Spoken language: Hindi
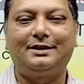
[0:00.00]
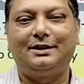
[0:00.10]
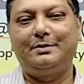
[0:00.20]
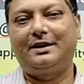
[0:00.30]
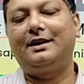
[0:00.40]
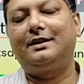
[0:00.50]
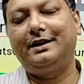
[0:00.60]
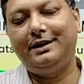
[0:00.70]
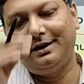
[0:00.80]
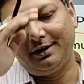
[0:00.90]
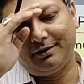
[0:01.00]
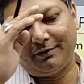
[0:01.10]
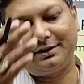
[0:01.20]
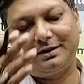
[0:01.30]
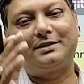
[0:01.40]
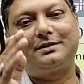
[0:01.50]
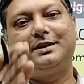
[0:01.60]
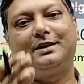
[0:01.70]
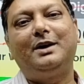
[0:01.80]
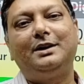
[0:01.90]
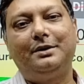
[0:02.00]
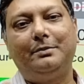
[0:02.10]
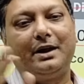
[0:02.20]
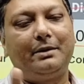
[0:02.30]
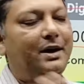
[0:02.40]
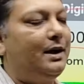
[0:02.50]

कल तक अपना ख्याल रखें वंदे मातरम धन्यवाद बाय